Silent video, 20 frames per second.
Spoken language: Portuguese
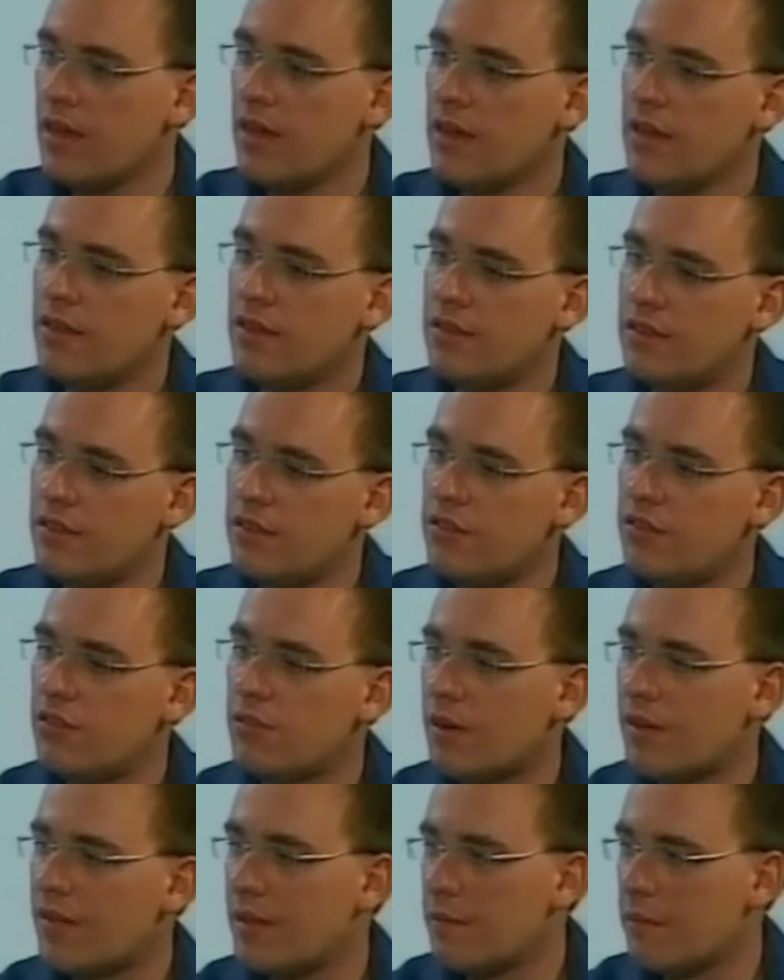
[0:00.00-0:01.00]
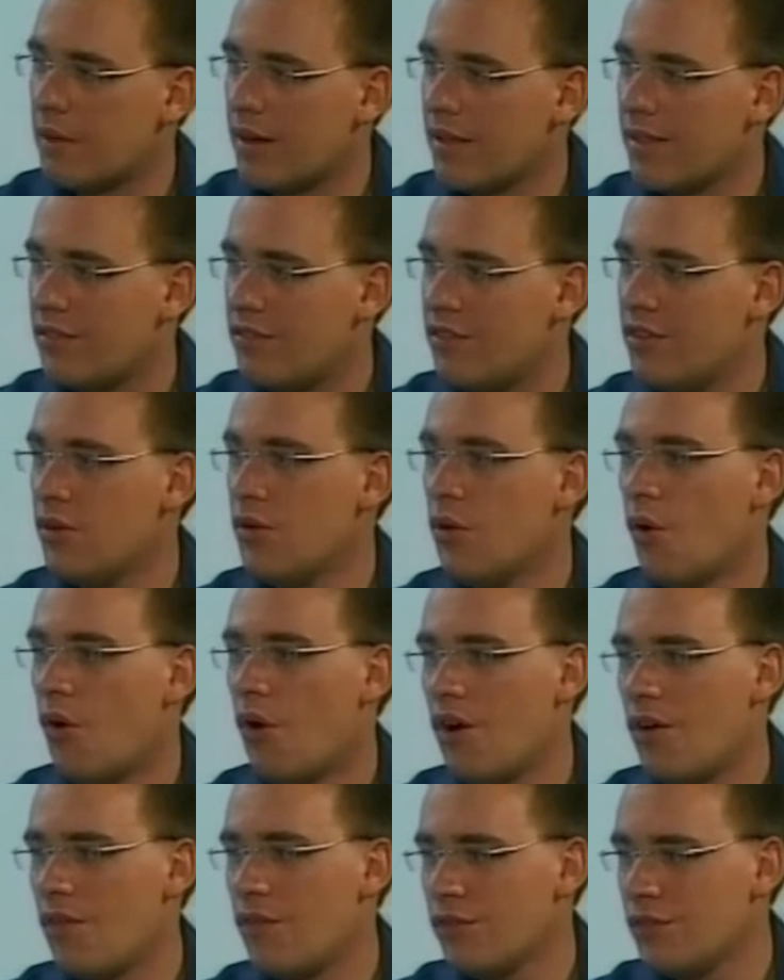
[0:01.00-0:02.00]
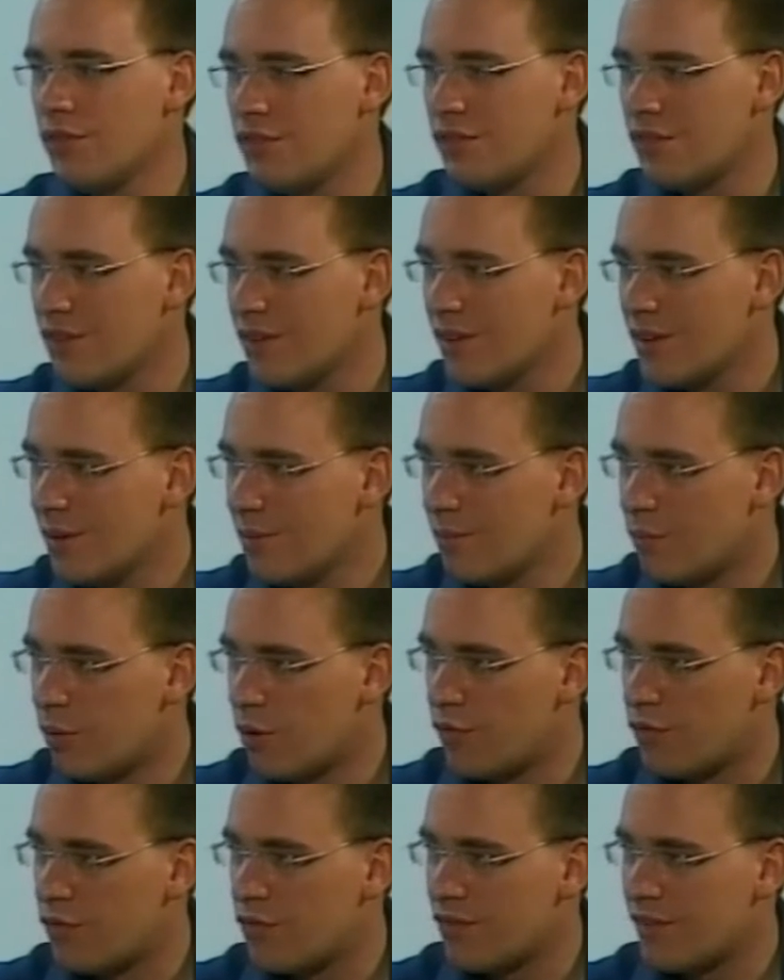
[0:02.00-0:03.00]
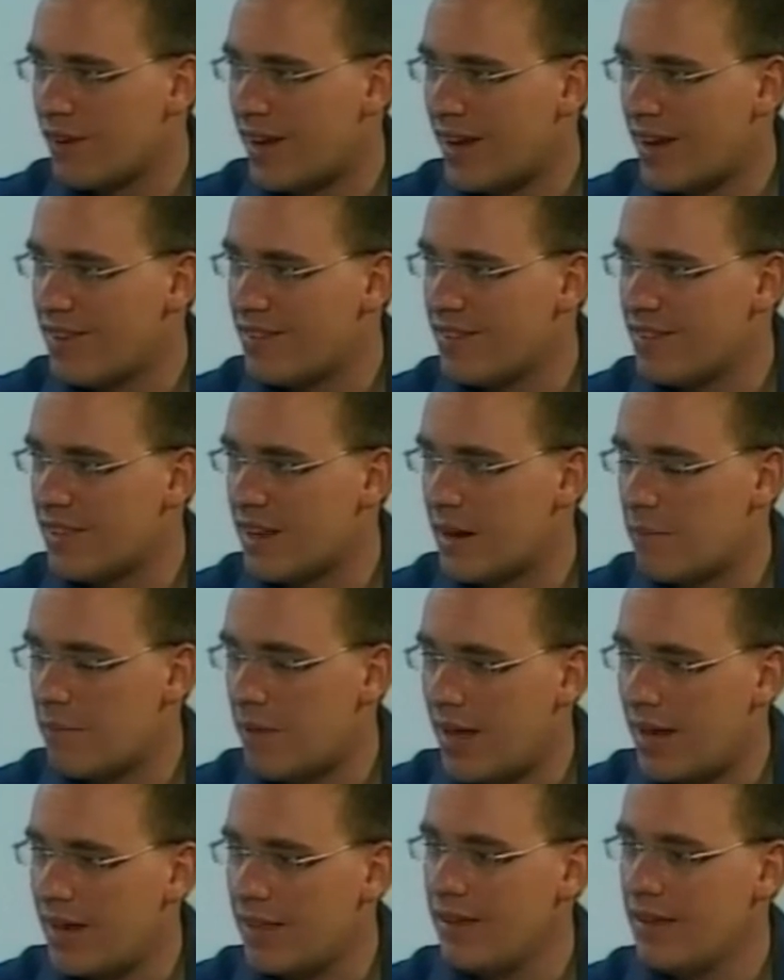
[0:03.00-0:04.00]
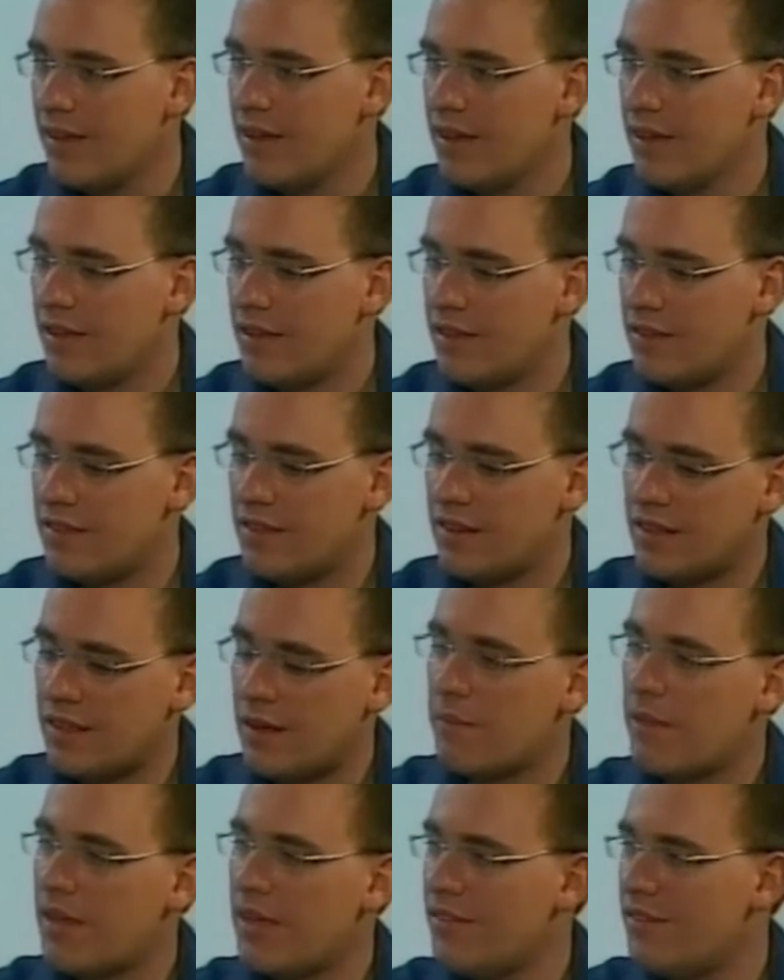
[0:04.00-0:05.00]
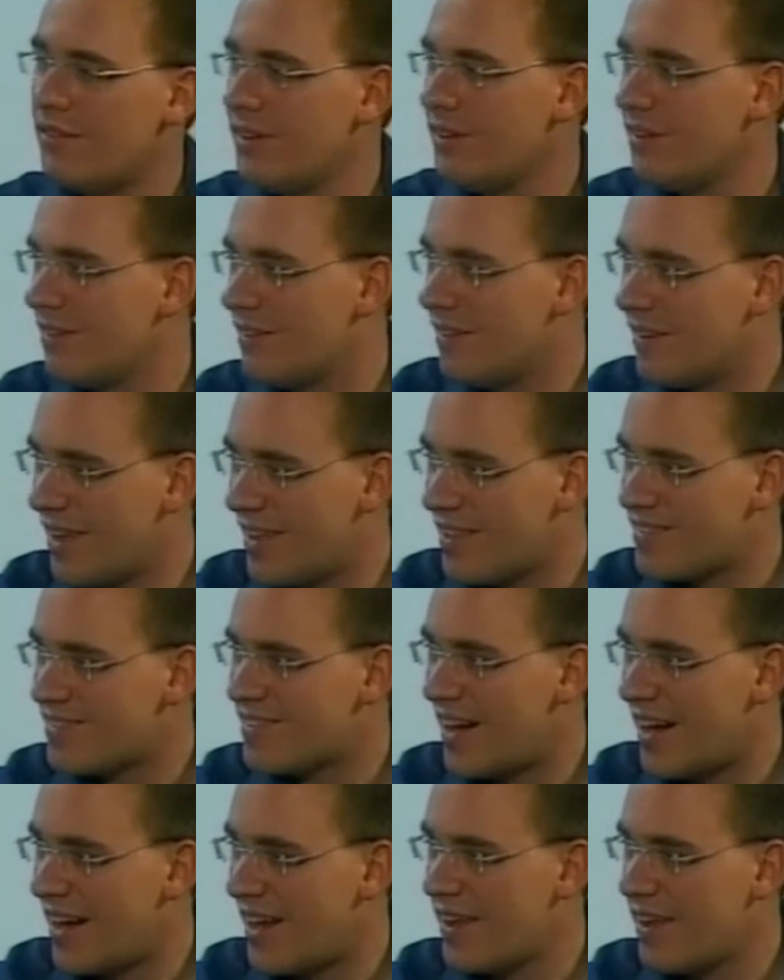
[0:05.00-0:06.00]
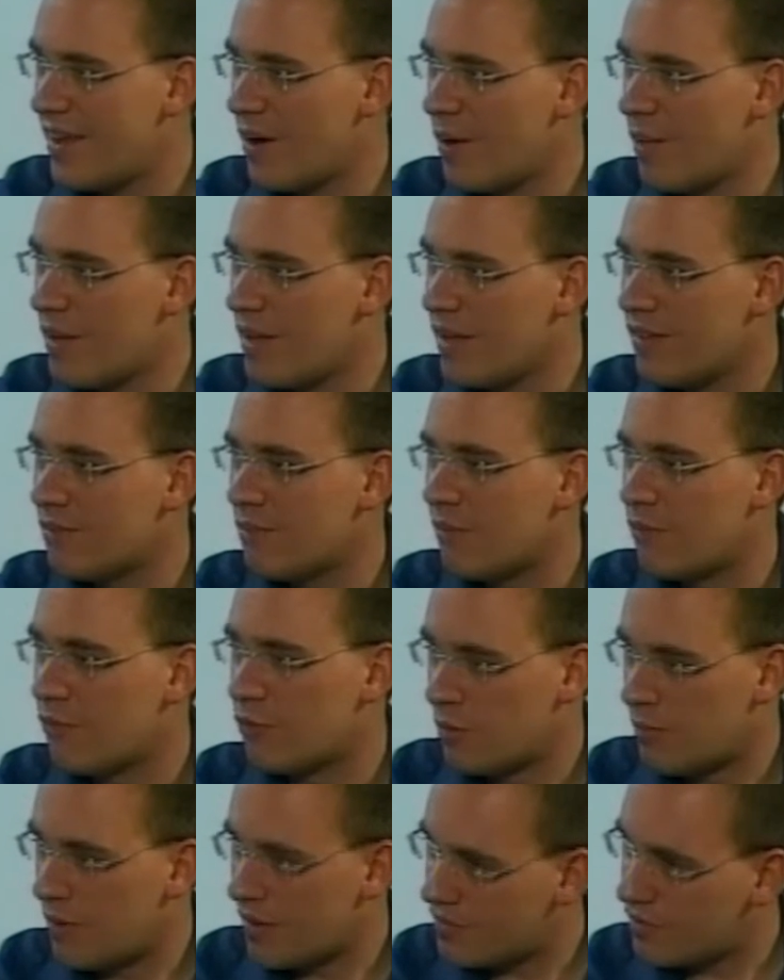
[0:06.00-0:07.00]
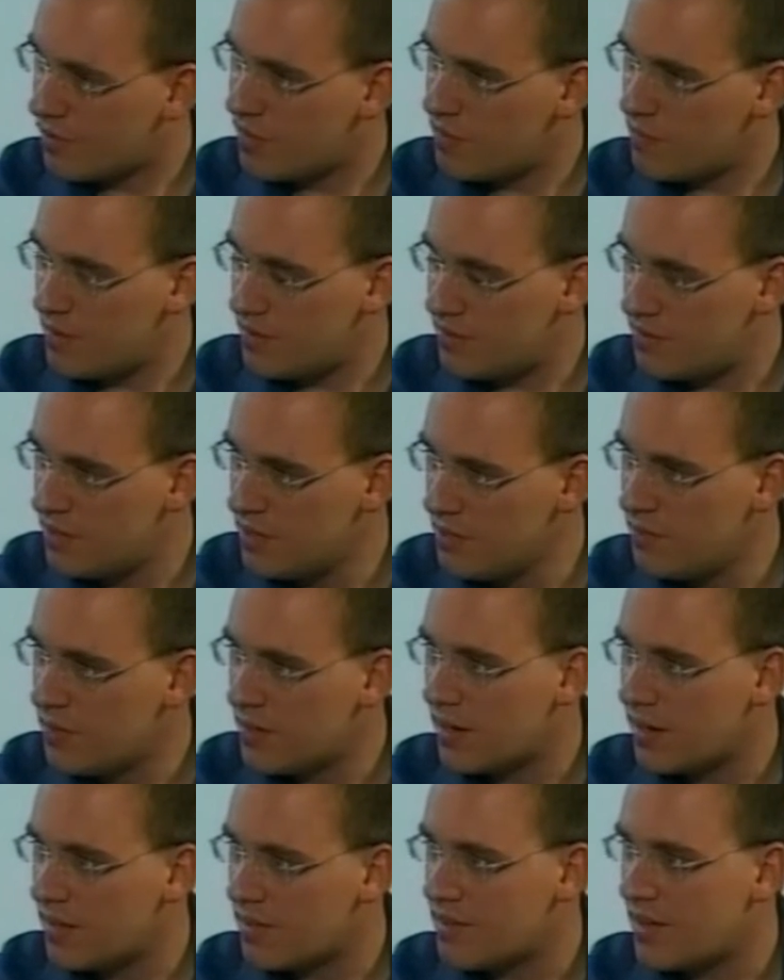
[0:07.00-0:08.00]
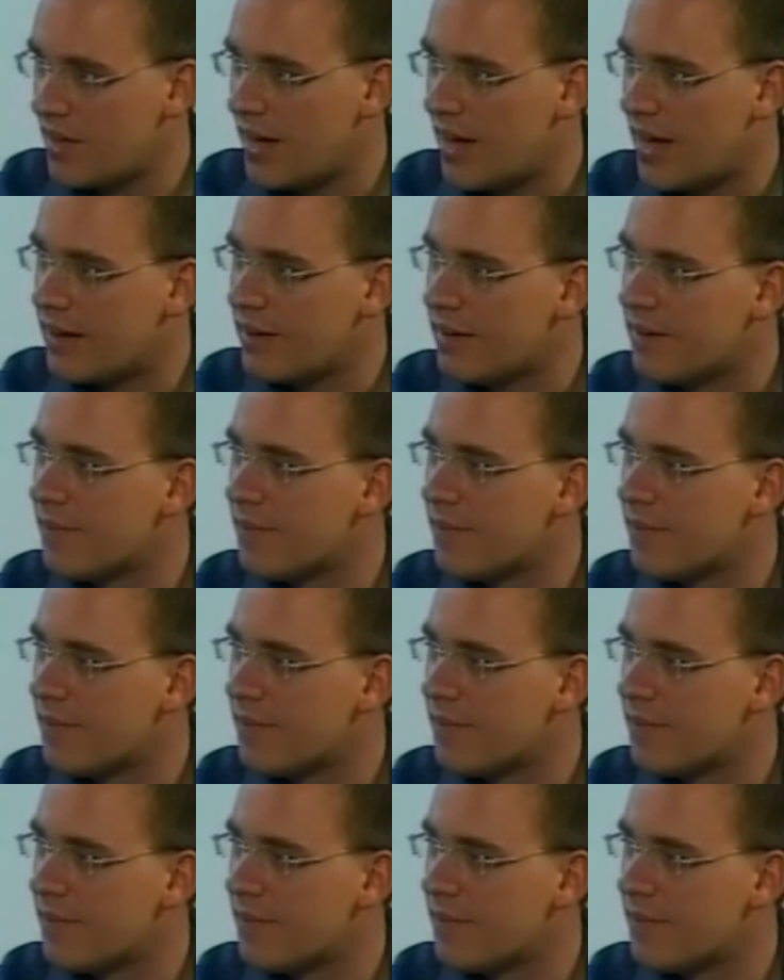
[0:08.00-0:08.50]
existe uma demanda de novos profissionais que trabalhem estritamente nessa área realmente, uma formação específica nessa área.